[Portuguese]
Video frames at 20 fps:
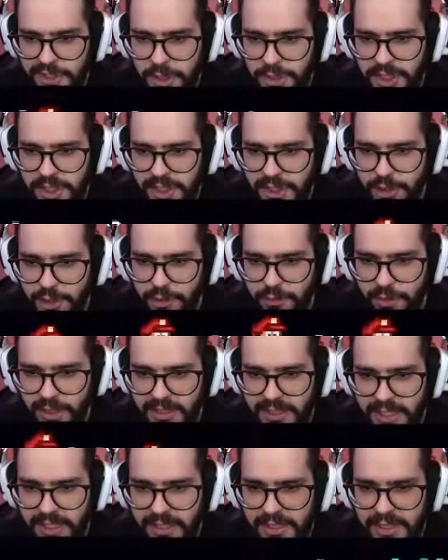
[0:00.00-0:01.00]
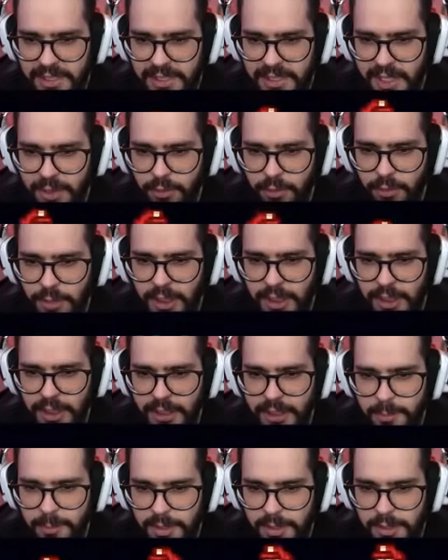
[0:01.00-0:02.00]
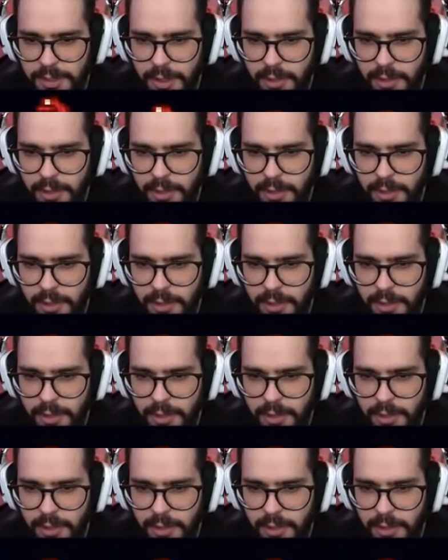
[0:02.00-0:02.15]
Eu vou fazer o seguinte, eu vou entrar nesse segundo cano aqui,